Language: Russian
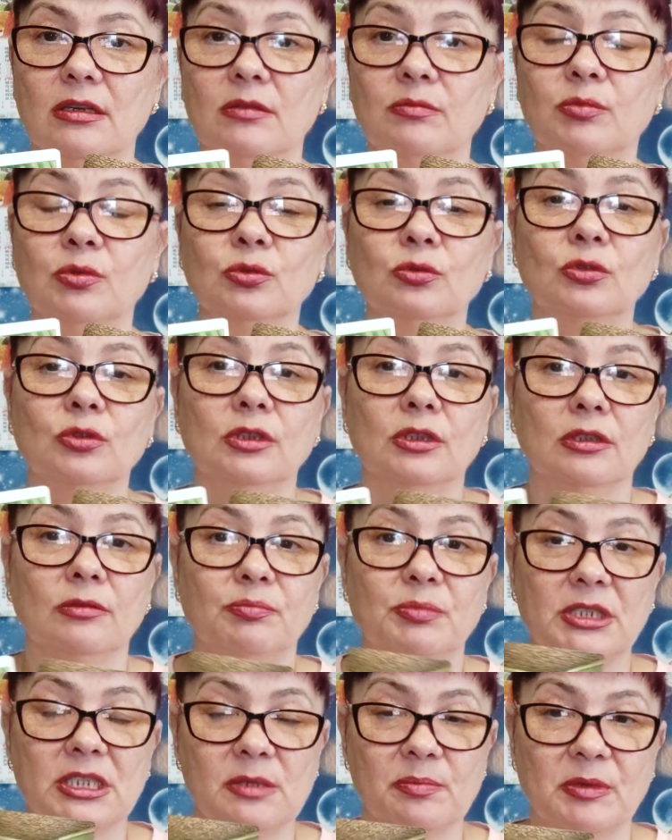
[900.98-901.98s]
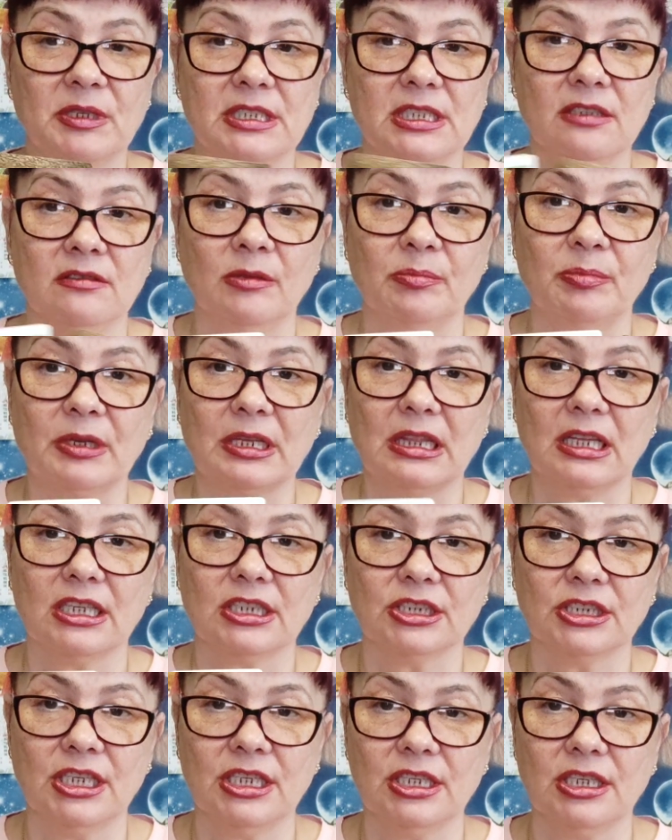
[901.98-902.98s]
э, будут перспективные
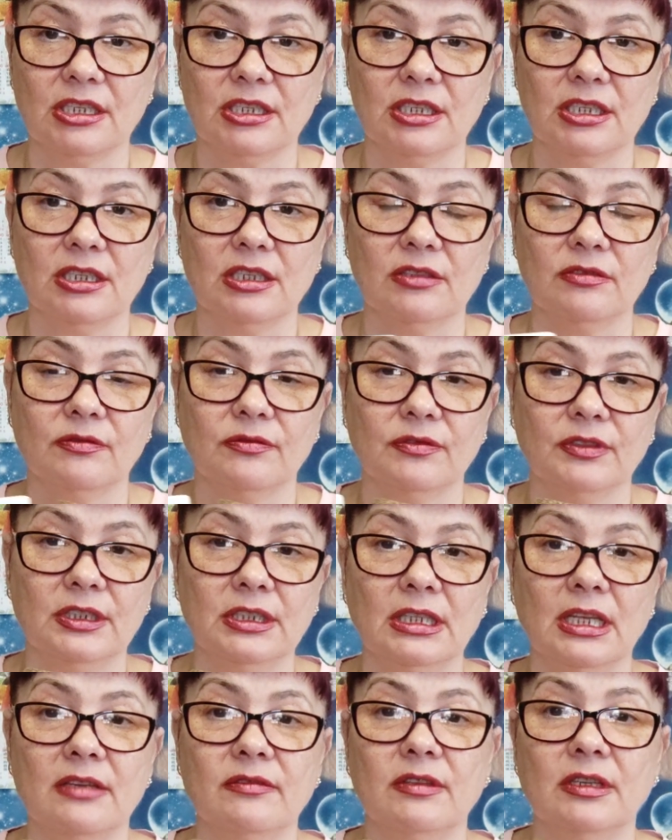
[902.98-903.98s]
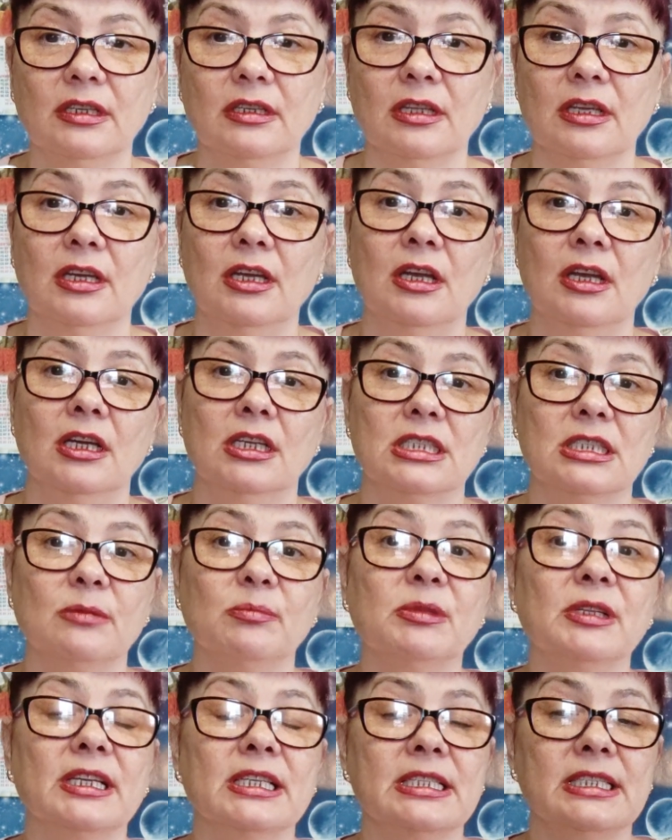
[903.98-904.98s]
предложения, и вы, наверное,
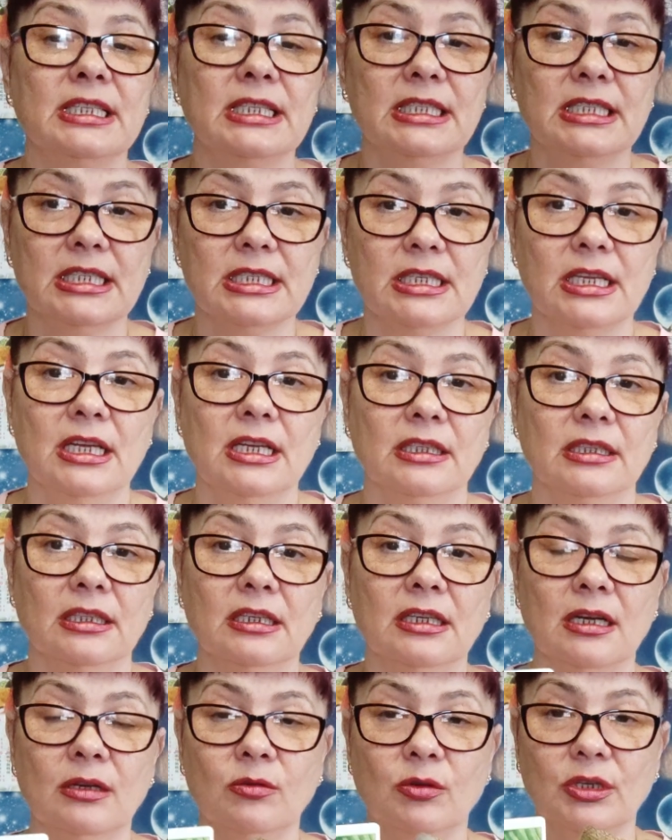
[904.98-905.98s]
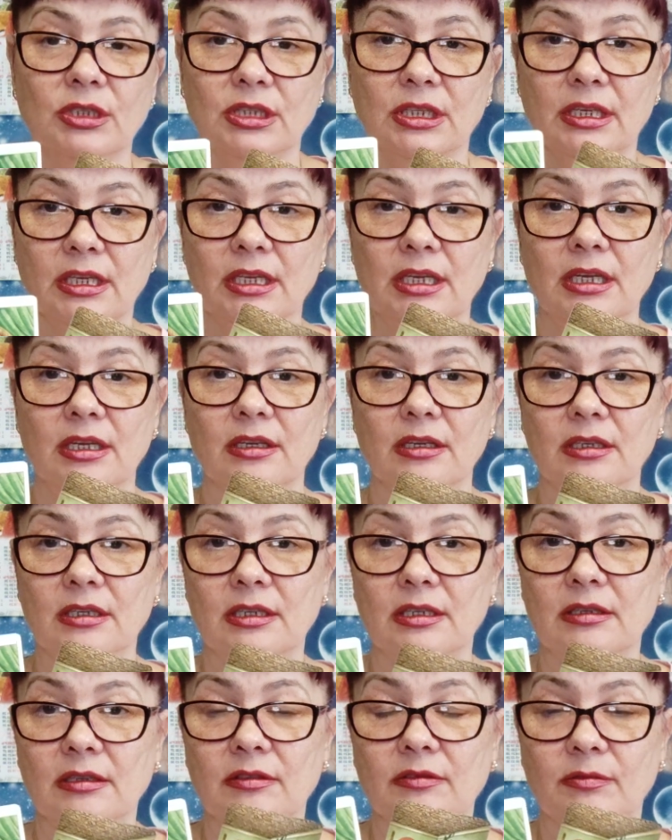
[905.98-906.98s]
соблазнитесь на какое-то
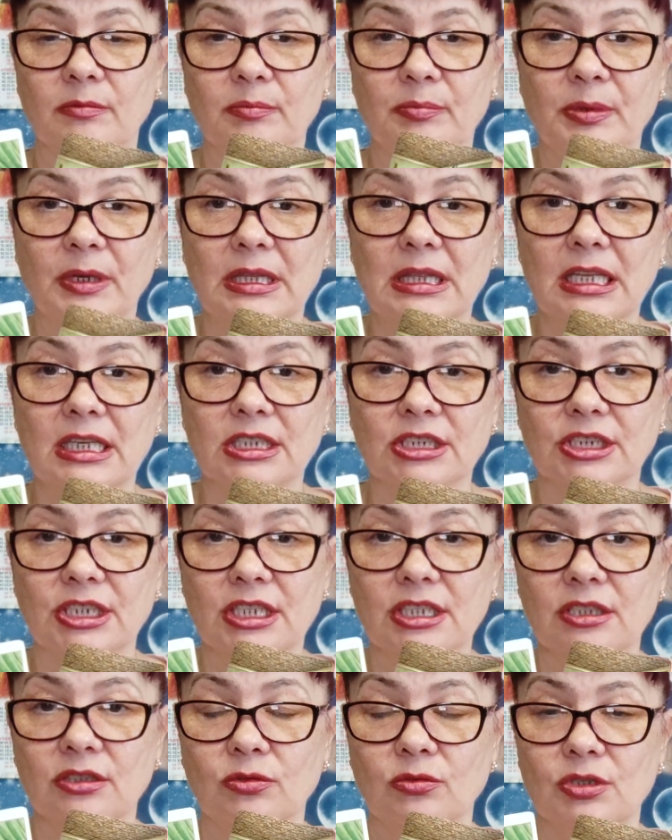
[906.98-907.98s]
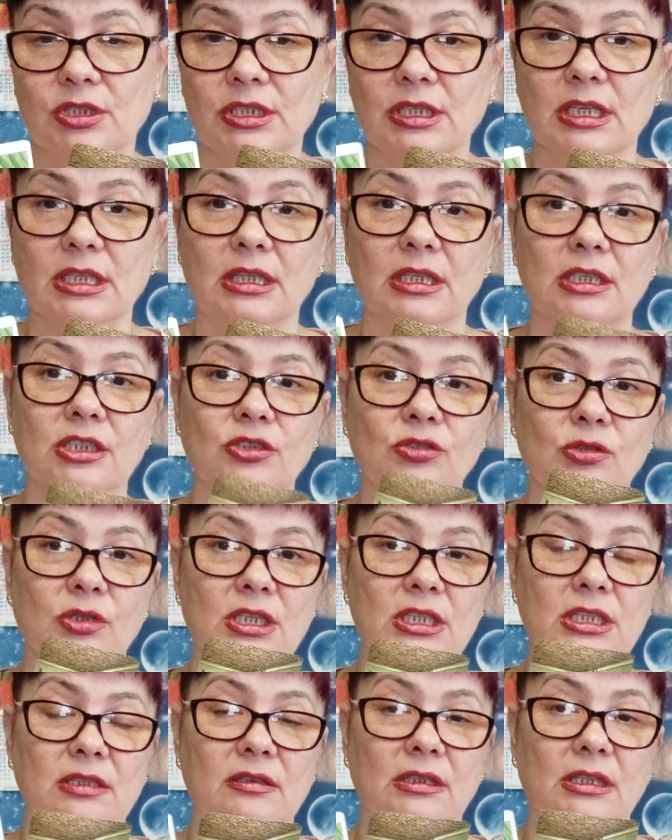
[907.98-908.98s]
э, предложение. То есть это еще
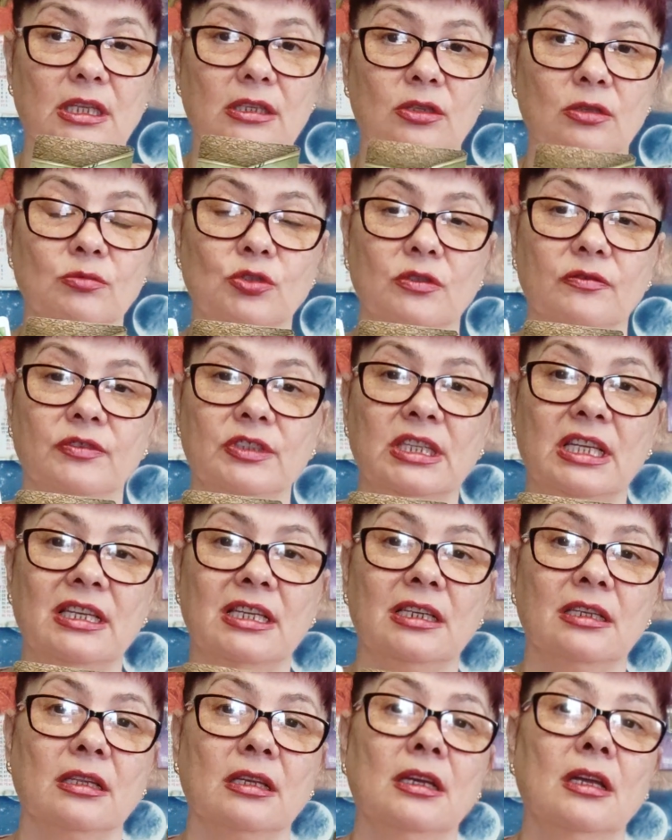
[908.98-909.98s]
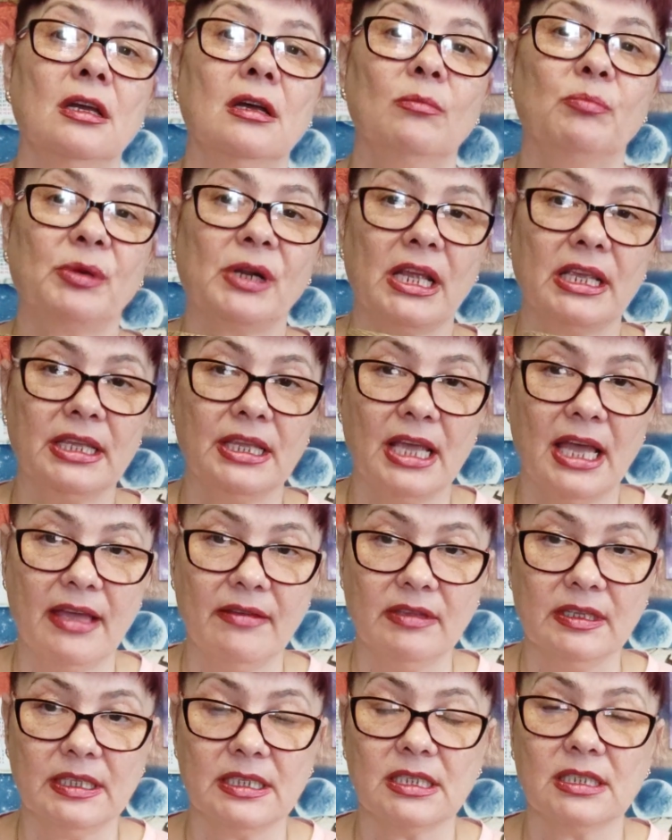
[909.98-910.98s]
раз говорит о том, что вы, наверное,
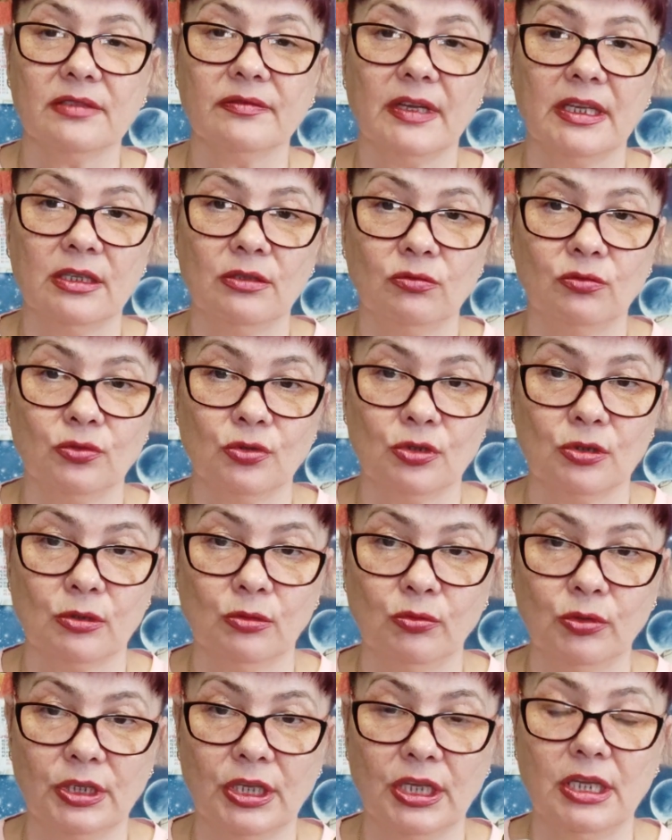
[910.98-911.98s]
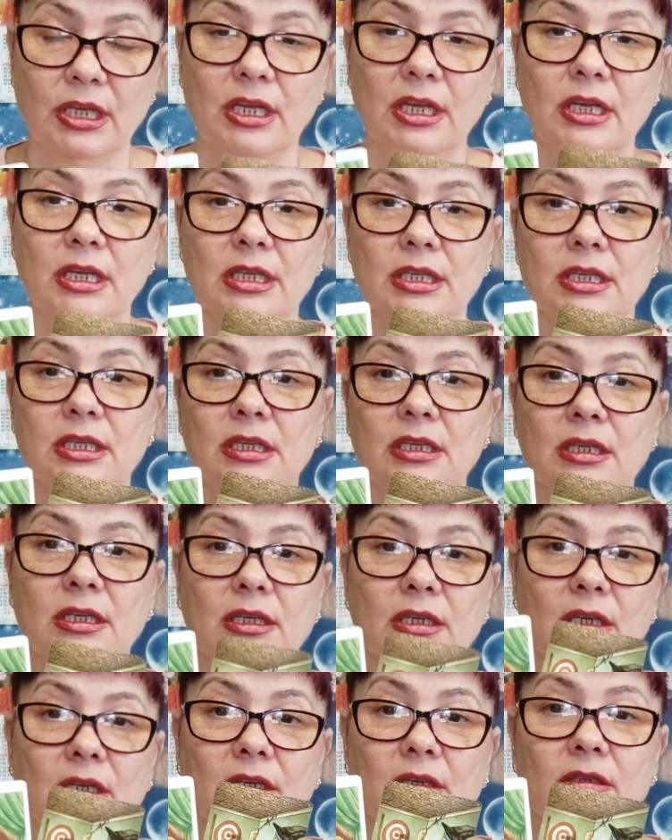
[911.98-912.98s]
проявите свои услуги
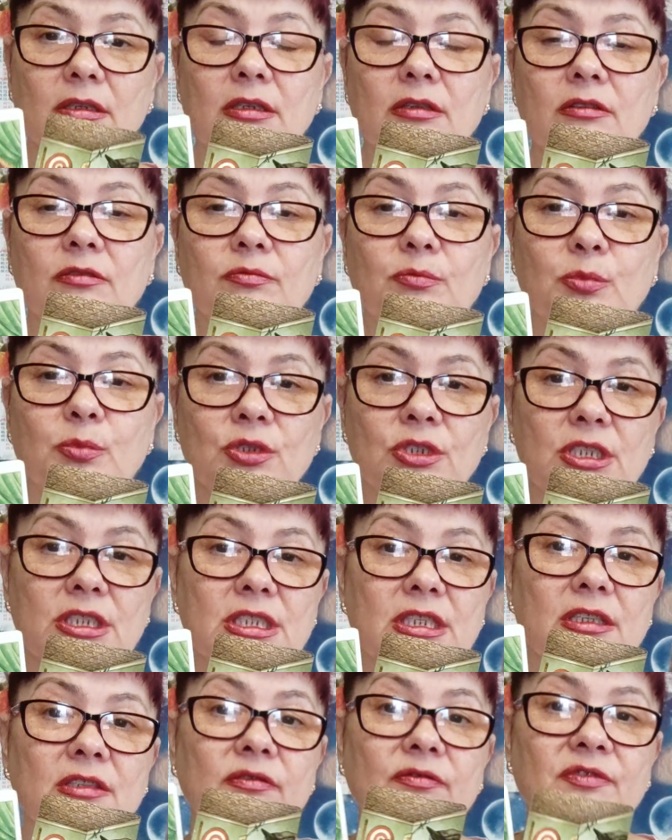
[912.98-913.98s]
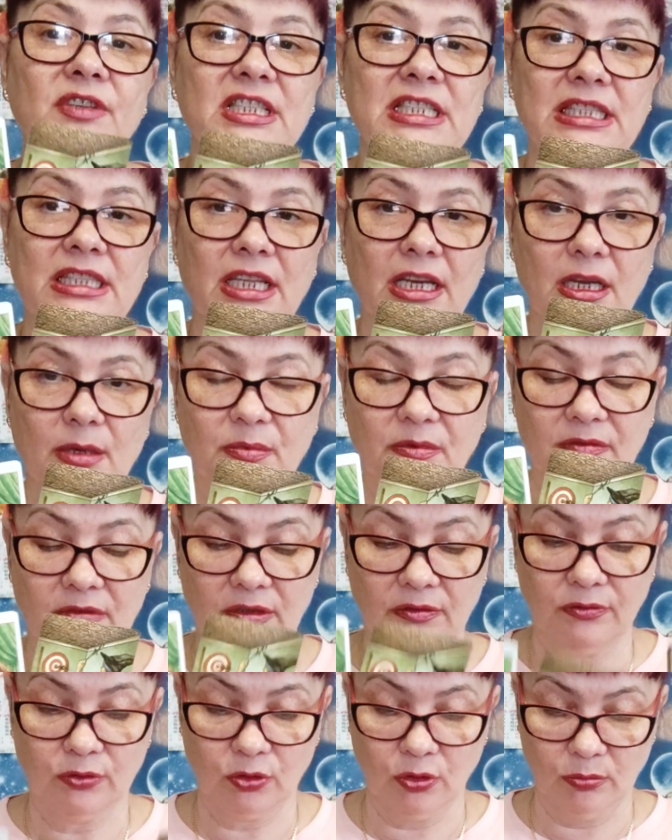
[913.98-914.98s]
и э, будете
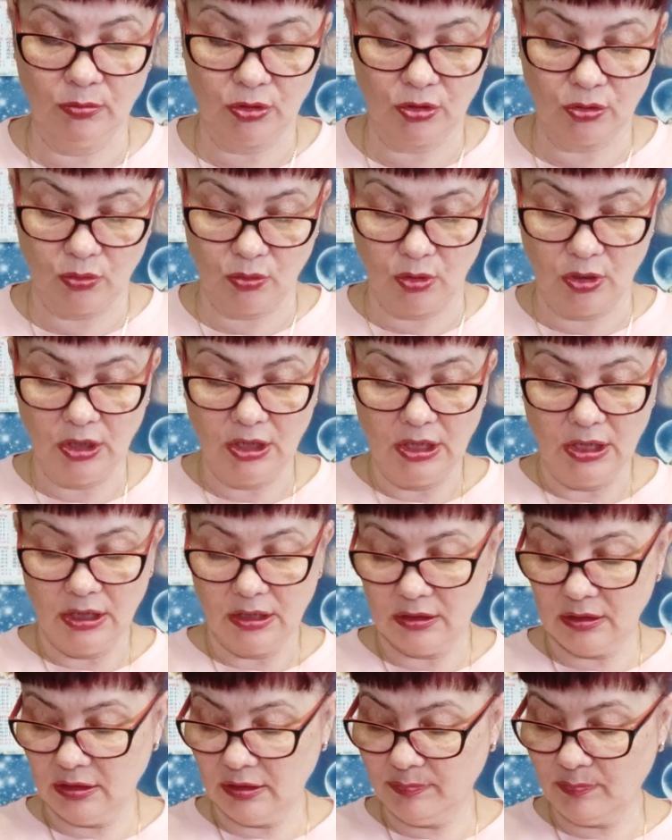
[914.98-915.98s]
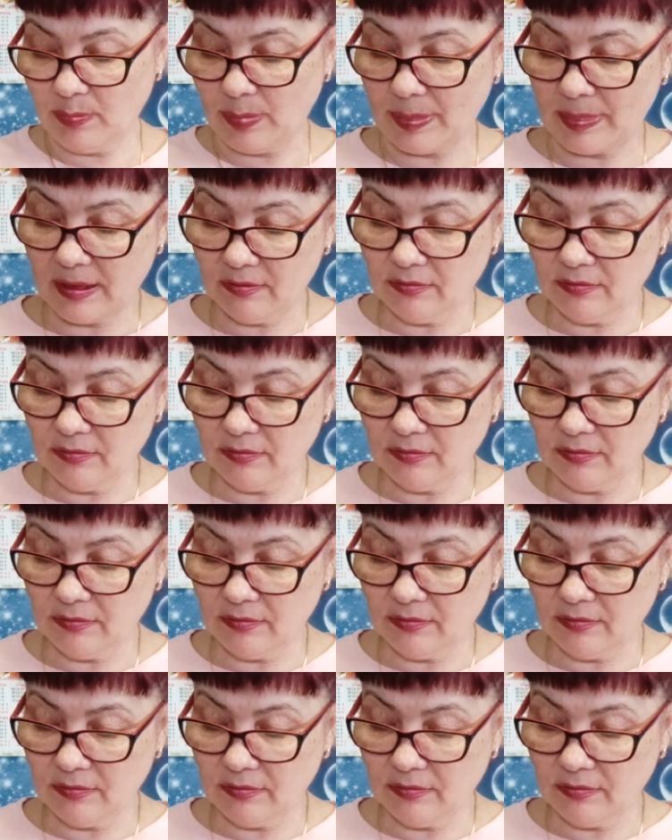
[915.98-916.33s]
востребованы в том, что э,